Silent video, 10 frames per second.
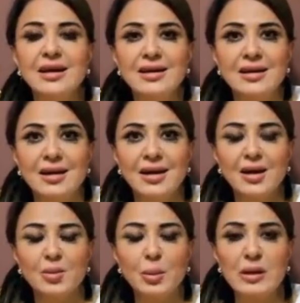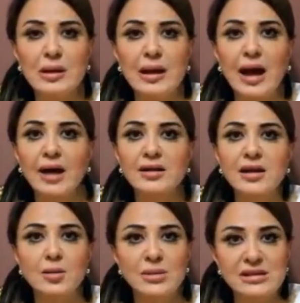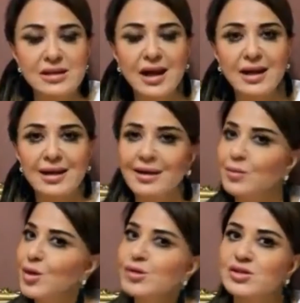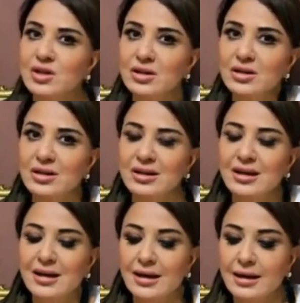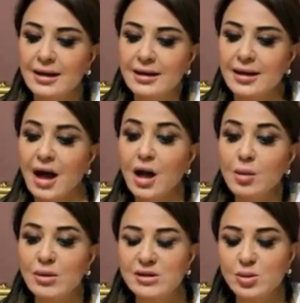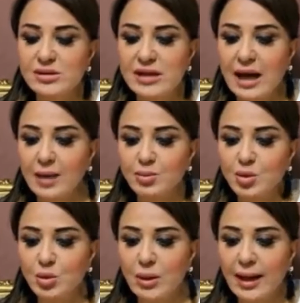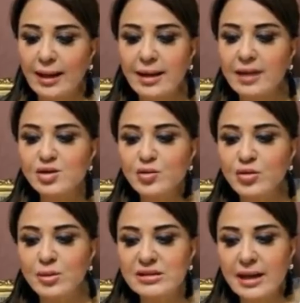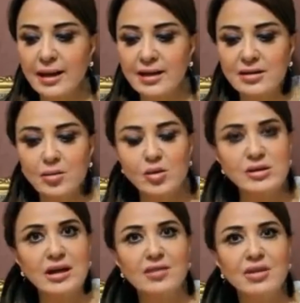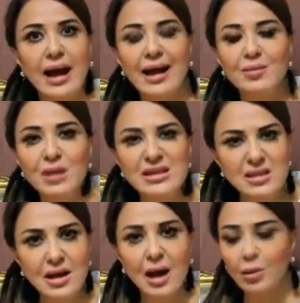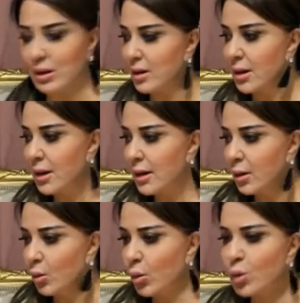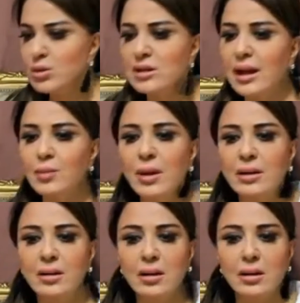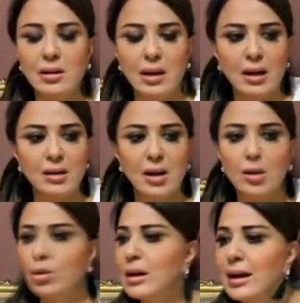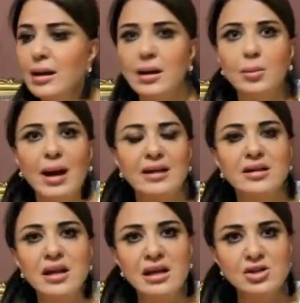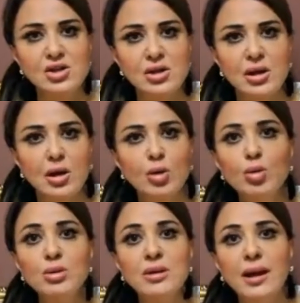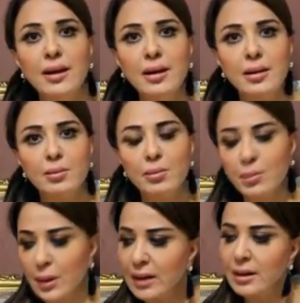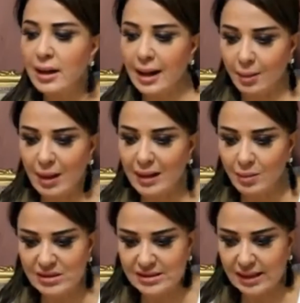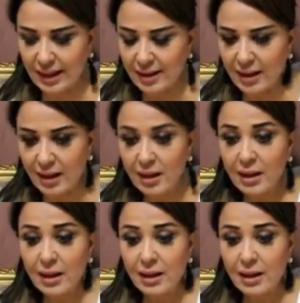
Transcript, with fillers: جدا آه، بالعرض المسرحي لميوزيكال آه، ألمز وسي عبده الحقيقة أنا شفت مسرحيات الميوزيكال في العالم كتير قوي وكنت دايما يعني أقول ليه ما عندناش اللون ده من الأعمال المسرحية